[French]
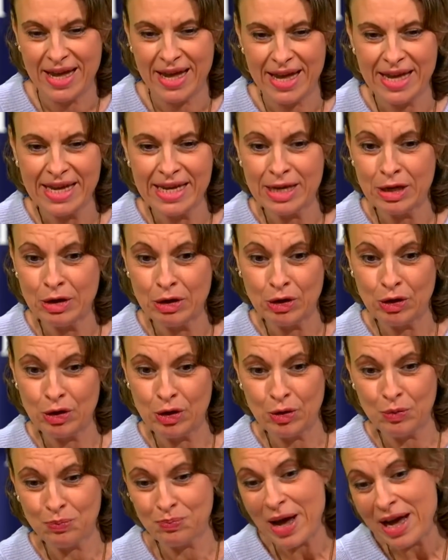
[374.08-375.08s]
Et
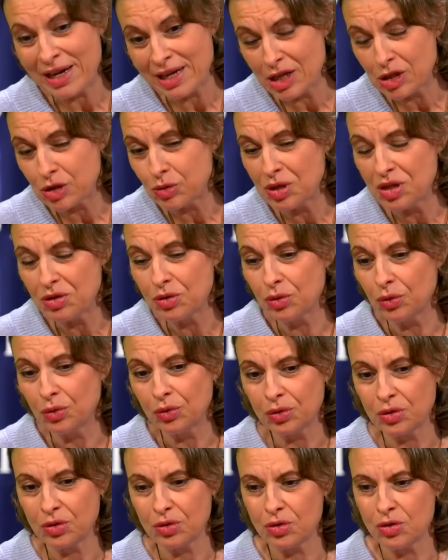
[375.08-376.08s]
euh, par la suite,
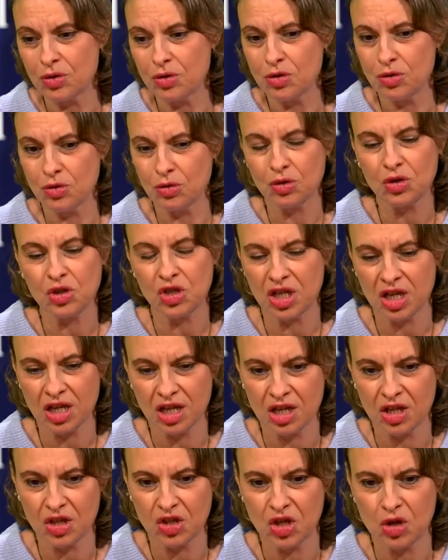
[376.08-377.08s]
donc, euh, donc
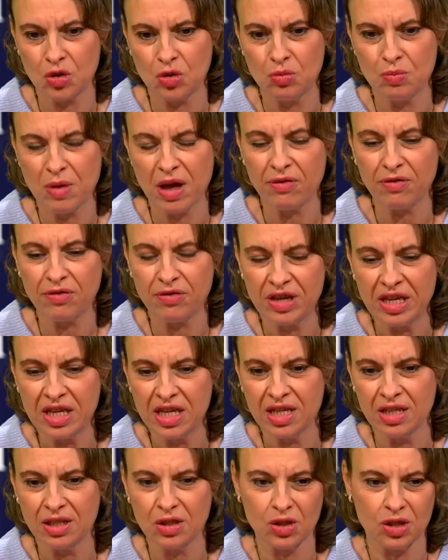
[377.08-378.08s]
j'ai eu ma
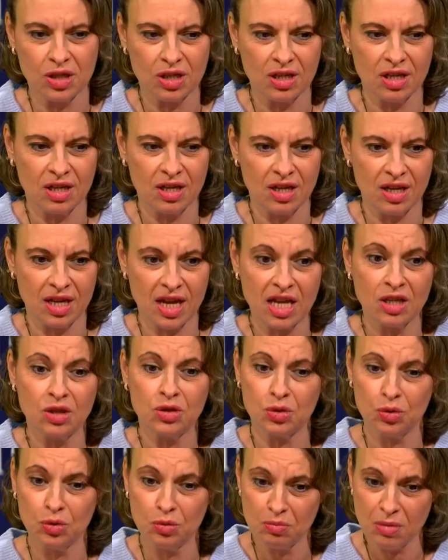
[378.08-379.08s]
fille, et
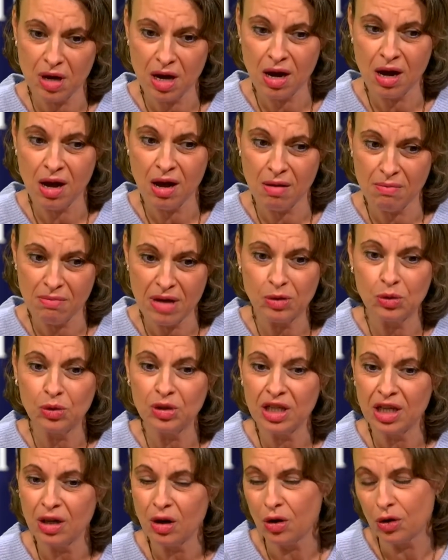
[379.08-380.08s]
Dieu m'a
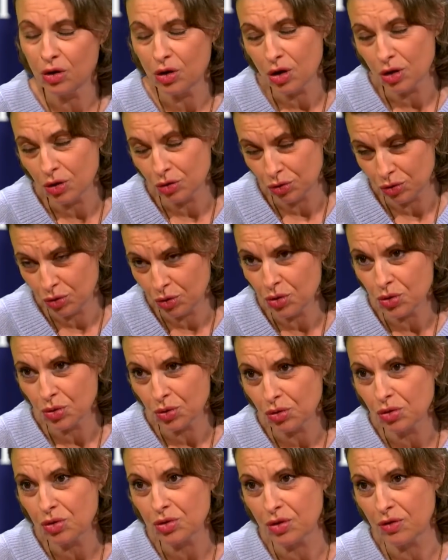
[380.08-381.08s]
donné encore deux
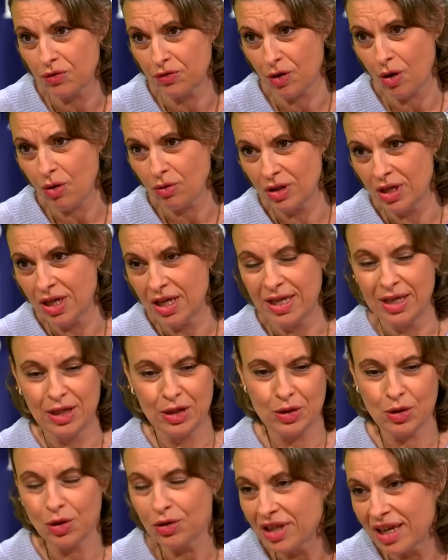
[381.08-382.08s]
autres enfants,
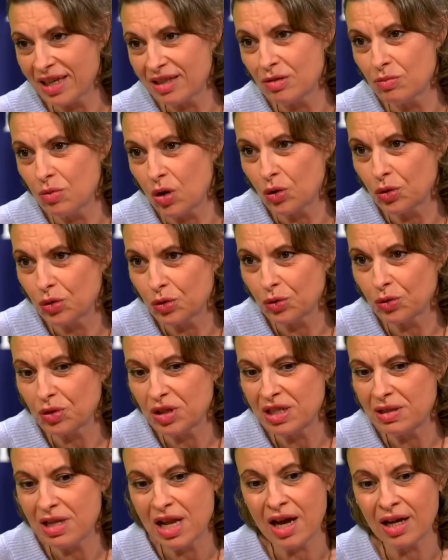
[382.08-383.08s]
sans traitement.
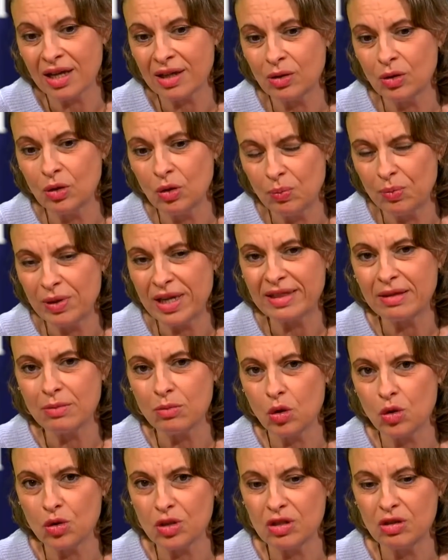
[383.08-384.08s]
Donc il a
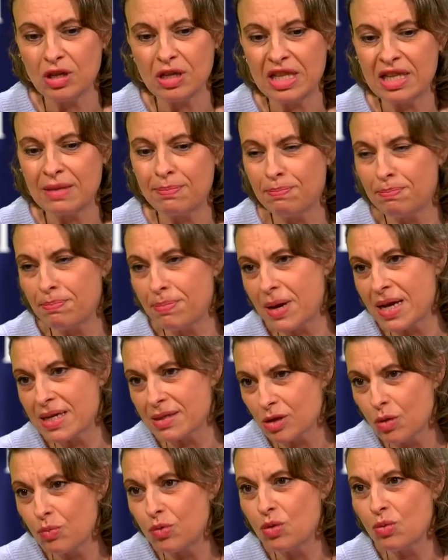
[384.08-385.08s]
complètement, ce n'était pas
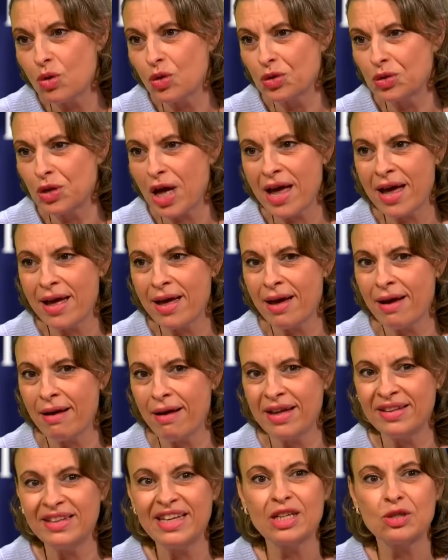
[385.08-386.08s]
simplement un,
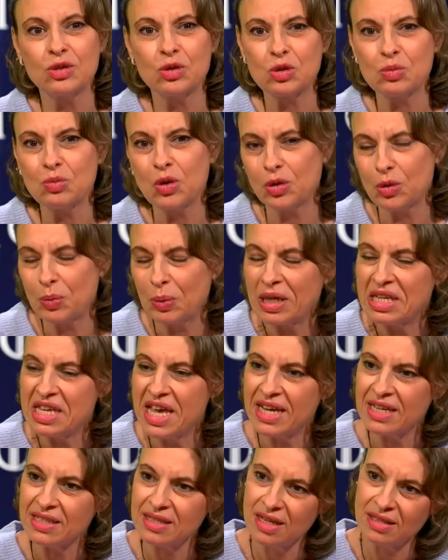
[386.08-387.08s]
un, exaucement de
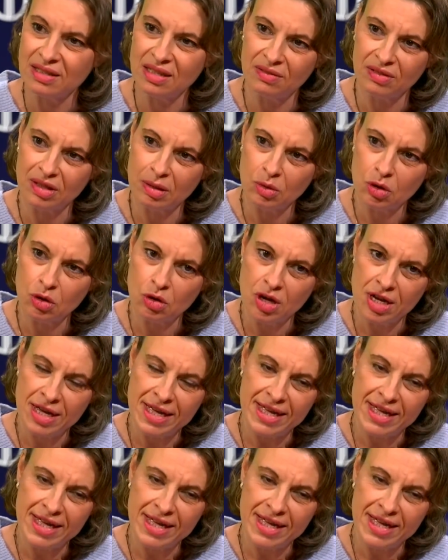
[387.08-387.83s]
prière, ça a été vraiment